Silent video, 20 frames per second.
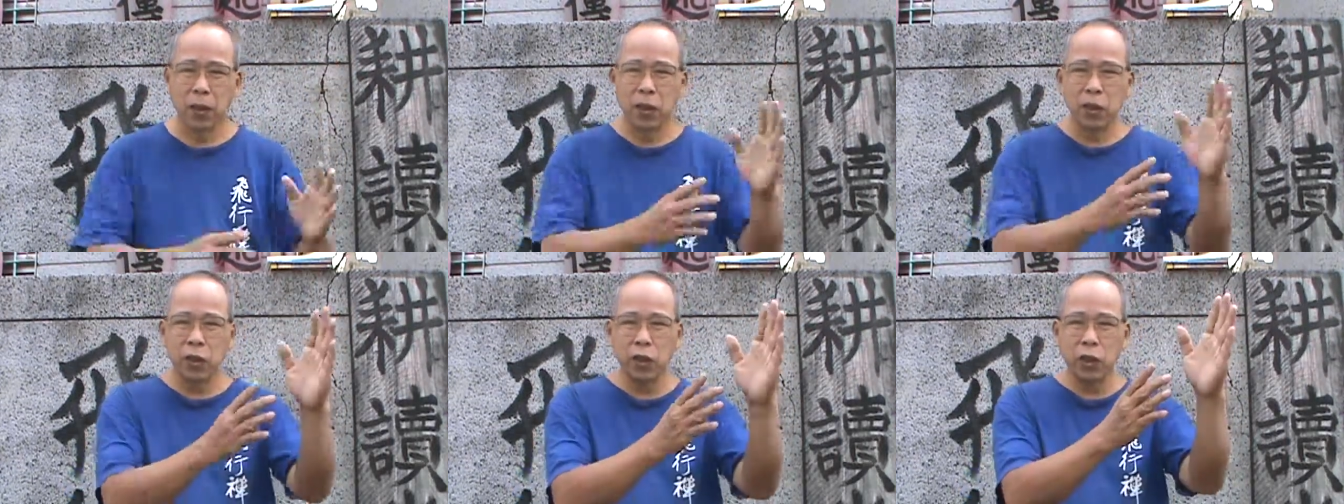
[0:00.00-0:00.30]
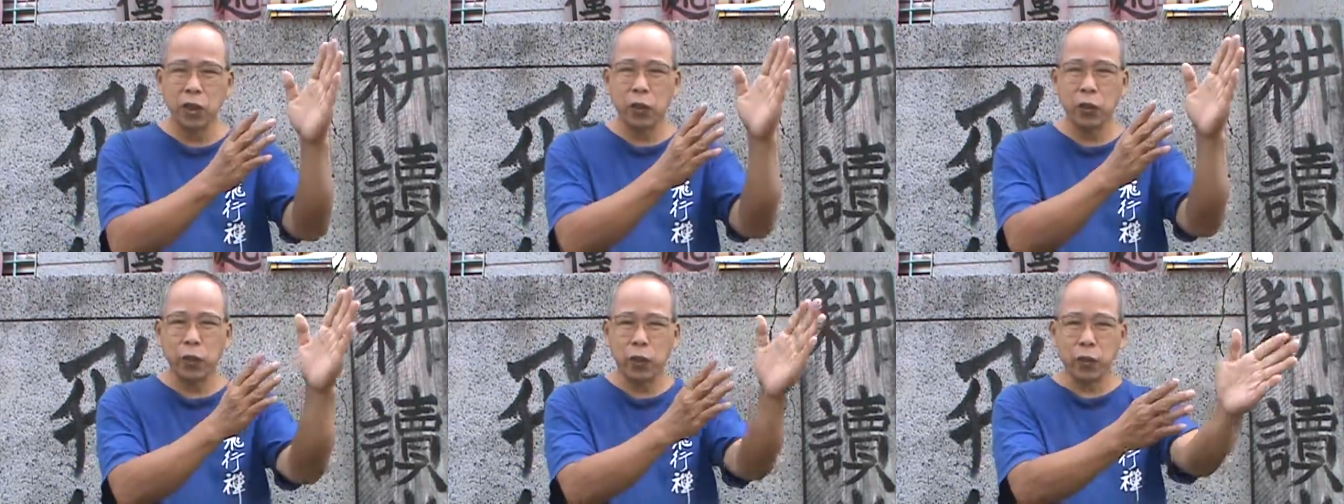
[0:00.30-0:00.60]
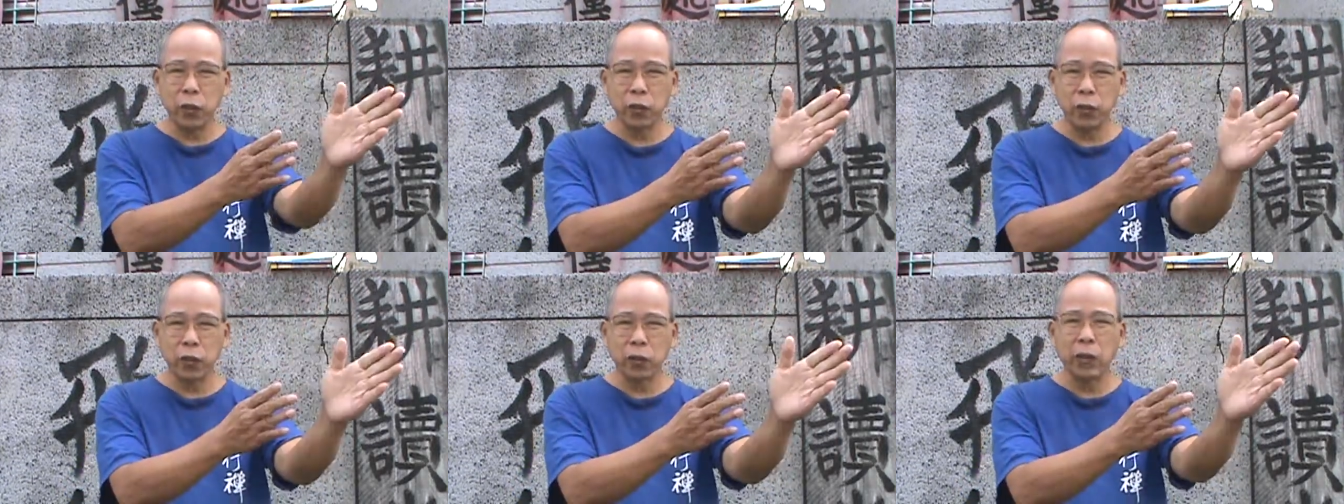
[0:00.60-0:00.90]
你
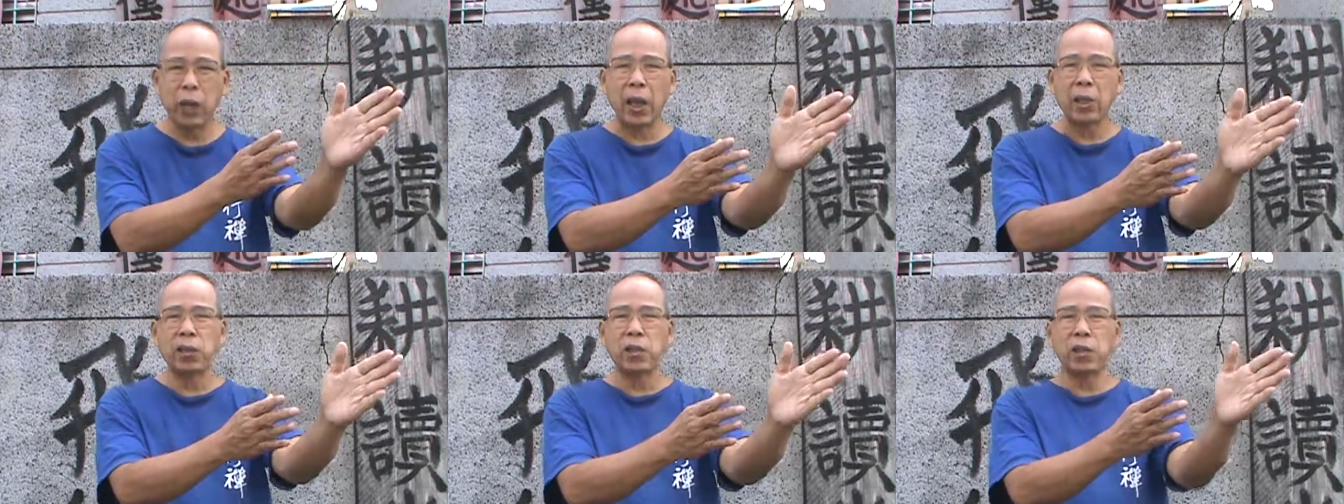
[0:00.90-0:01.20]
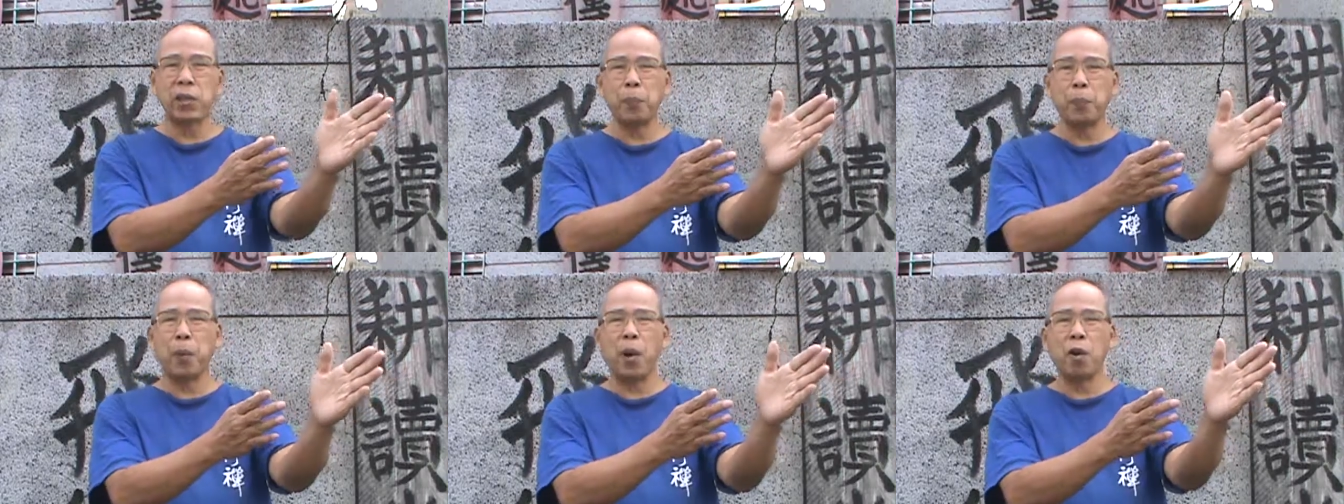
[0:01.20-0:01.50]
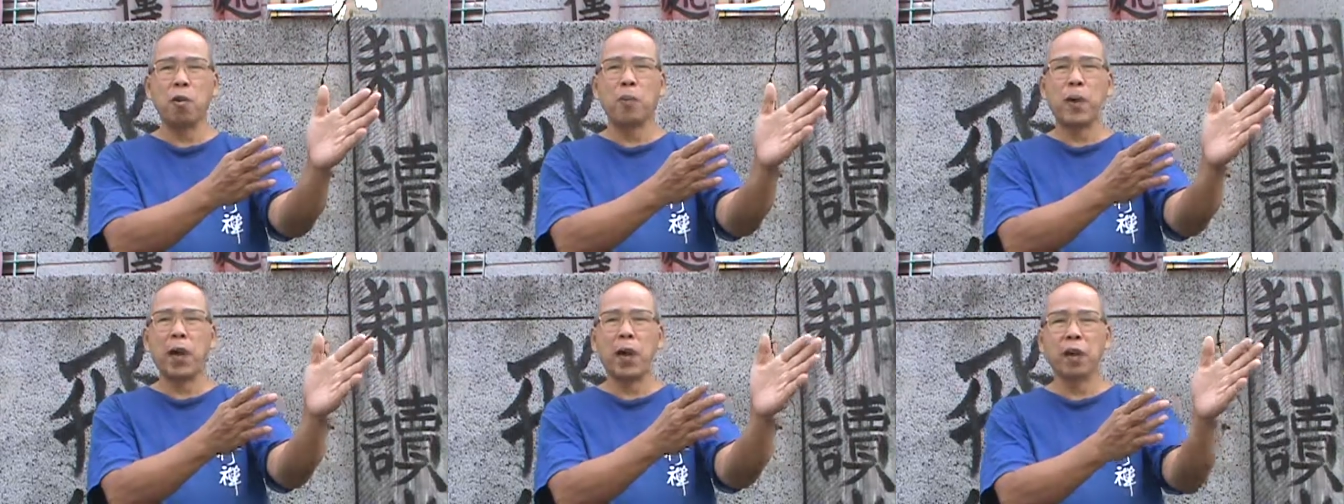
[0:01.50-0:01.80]
探子
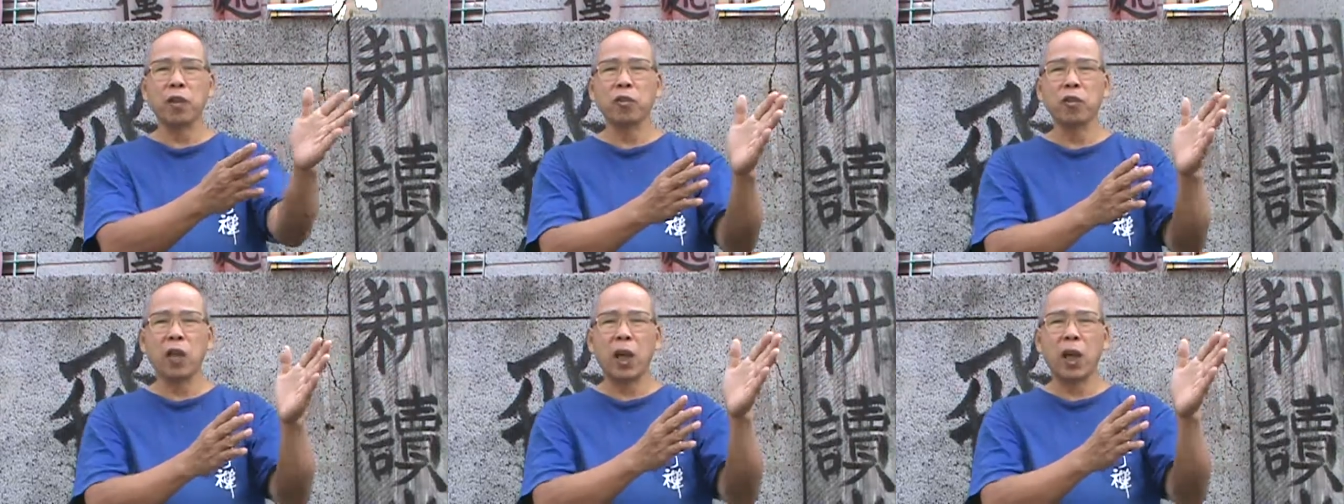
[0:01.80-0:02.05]
报嘛啊，